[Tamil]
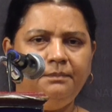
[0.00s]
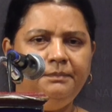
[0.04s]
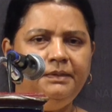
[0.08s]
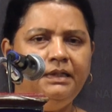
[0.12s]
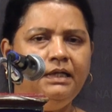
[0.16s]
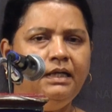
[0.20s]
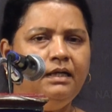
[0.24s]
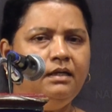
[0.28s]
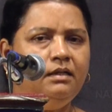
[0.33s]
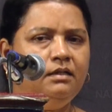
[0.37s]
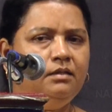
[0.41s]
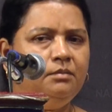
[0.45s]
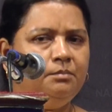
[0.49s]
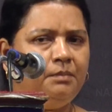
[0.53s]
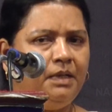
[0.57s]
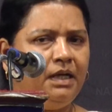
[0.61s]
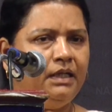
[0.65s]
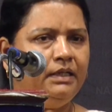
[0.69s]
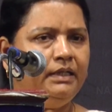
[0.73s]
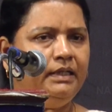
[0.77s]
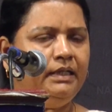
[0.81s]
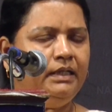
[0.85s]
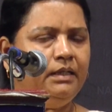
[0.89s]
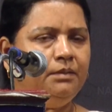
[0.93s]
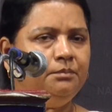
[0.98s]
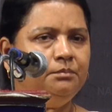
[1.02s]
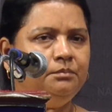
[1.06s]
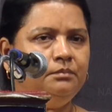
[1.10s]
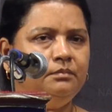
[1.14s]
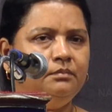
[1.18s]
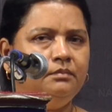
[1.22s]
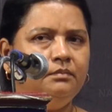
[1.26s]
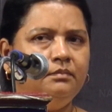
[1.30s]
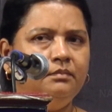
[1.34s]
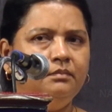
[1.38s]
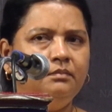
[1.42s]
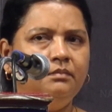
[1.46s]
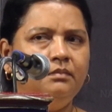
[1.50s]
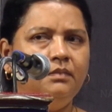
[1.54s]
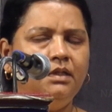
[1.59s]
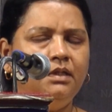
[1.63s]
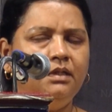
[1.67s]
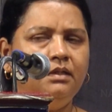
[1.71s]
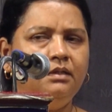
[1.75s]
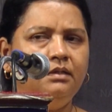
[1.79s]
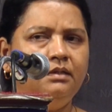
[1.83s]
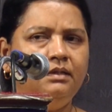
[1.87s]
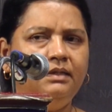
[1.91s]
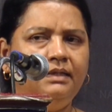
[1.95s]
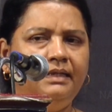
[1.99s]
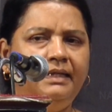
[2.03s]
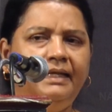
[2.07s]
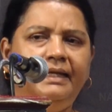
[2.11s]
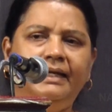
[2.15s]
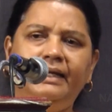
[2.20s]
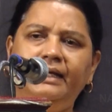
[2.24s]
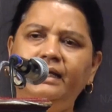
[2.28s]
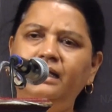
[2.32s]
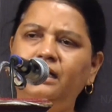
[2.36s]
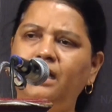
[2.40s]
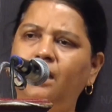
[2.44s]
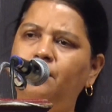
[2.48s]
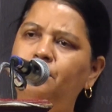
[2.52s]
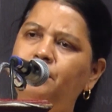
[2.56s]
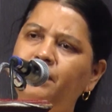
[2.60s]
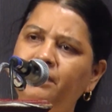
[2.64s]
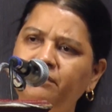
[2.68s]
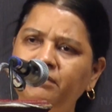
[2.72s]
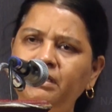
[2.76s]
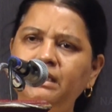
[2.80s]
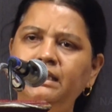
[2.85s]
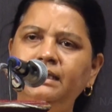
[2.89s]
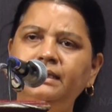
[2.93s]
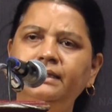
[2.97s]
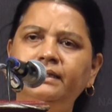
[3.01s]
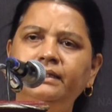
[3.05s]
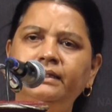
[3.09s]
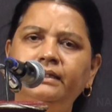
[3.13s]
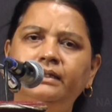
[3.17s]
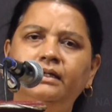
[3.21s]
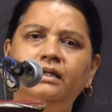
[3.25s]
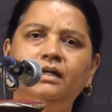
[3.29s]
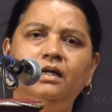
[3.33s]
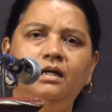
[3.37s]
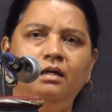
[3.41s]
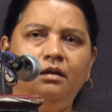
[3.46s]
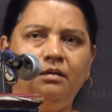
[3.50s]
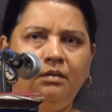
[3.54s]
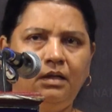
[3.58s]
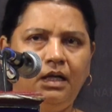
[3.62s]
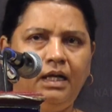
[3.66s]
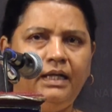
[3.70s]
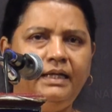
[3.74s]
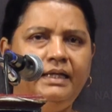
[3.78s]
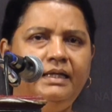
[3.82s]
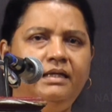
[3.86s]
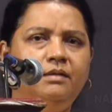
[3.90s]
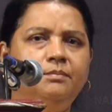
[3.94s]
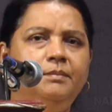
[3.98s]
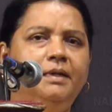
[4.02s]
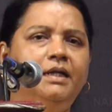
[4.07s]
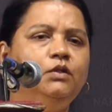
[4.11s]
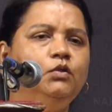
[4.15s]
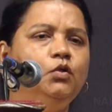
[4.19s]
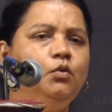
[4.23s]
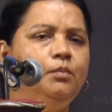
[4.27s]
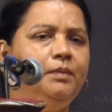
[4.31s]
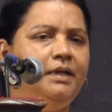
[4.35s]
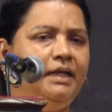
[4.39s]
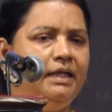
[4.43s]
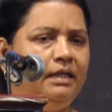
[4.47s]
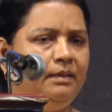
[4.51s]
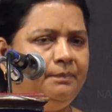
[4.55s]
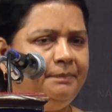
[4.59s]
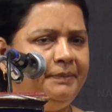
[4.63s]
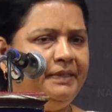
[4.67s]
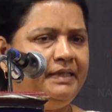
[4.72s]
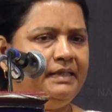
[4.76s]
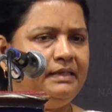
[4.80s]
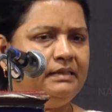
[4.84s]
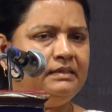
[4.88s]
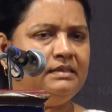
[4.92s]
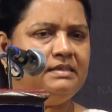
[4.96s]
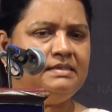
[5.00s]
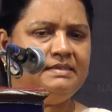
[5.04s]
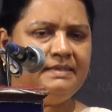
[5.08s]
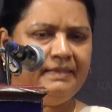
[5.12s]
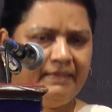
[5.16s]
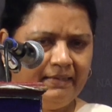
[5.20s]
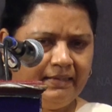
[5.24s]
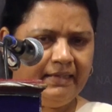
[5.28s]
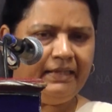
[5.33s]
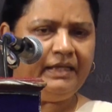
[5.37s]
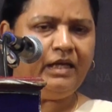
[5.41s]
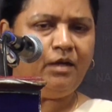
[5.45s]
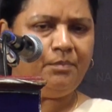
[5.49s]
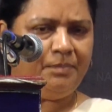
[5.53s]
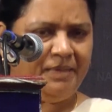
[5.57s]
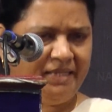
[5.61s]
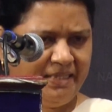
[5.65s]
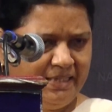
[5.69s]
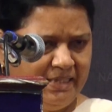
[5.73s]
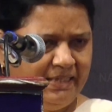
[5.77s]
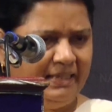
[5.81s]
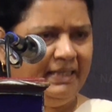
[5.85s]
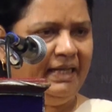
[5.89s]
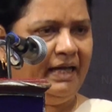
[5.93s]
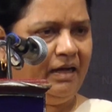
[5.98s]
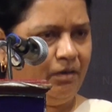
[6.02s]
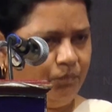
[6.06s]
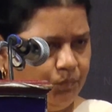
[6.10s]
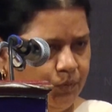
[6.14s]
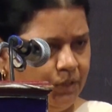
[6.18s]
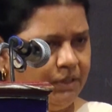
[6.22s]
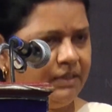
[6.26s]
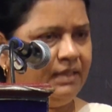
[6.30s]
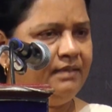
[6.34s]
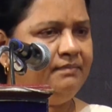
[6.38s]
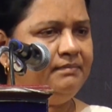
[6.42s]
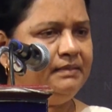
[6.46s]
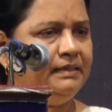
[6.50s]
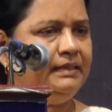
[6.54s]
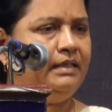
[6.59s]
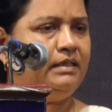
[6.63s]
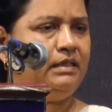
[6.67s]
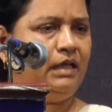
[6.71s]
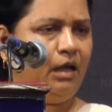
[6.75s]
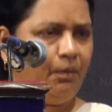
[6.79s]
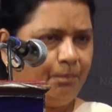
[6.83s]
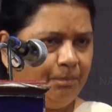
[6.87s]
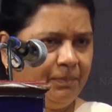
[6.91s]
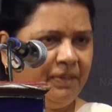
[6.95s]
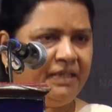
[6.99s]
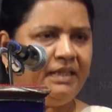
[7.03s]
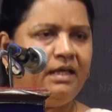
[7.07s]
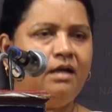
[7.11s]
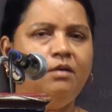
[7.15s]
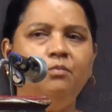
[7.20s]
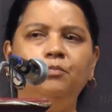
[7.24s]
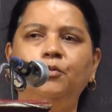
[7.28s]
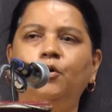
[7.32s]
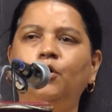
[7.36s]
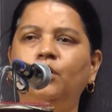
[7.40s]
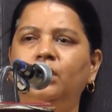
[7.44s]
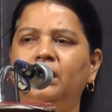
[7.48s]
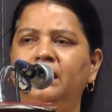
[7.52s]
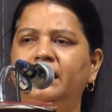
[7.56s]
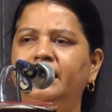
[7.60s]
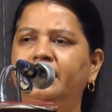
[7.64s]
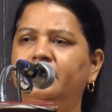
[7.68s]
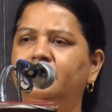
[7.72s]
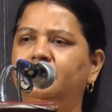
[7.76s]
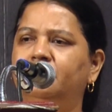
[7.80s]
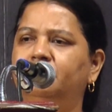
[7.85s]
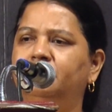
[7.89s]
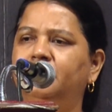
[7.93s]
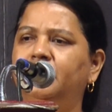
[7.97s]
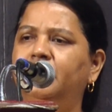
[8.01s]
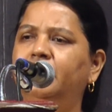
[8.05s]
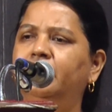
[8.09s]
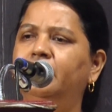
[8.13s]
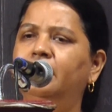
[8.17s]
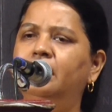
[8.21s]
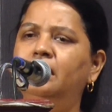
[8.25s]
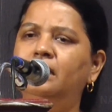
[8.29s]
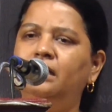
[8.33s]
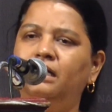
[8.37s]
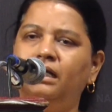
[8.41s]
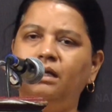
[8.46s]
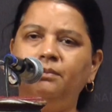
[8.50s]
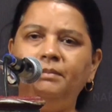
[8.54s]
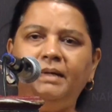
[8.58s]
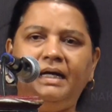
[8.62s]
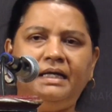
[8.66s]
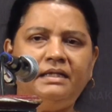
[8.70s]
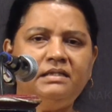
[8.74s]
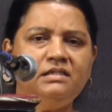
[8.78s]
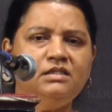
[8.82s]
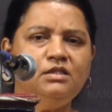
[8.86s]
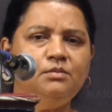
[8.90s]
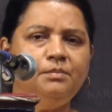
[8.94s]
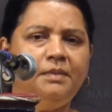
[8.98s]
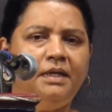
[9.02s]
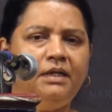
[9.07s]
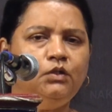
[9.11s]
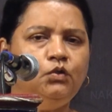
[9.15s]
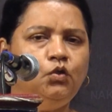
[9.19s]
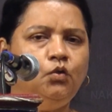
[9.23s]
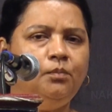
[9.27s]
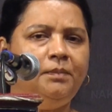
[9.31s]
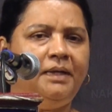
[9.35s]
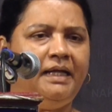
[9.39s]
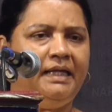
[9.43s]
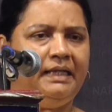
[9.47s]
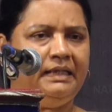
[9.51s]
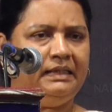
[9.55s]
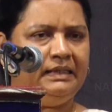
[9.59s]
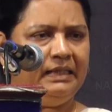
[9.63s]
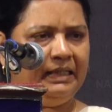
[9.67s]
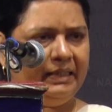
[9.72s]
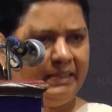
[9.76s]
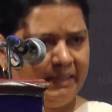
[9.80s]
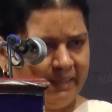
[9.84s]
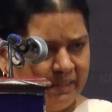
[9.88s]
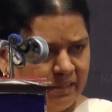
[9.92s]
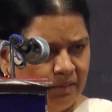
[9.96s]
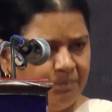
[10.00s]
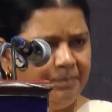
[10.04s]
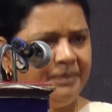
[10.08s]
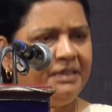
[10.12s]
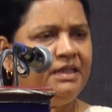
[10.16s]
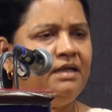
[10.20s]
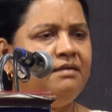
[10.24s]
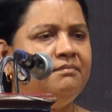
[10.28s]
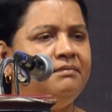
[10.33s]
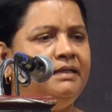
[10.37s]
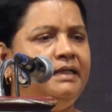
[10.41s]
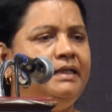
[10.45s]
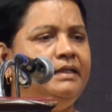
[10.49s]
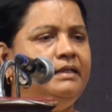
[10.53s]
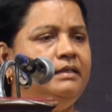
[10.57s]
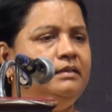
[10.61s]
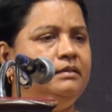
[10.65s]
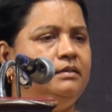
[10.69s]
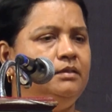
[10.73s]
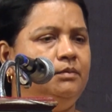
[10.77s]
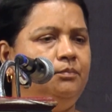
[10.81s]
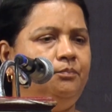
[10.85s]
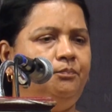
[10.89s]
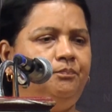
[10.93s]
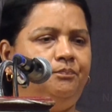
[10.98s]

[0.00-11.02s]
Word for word: தமிழ்நாடு மாநிலம் நிறைய நம்ம வந்து அன்னைக்கு மருத்துவமனை எப்படி இருந்துச்சு இன்னைக்கு அப்படி இல்லை அவ்வளோதான் வித்தியா நம்ம தான் போகலையே தவிர நம்ம அரசு மருத்துவமனைகள்லாம் நிரம்பி தான் வழியுது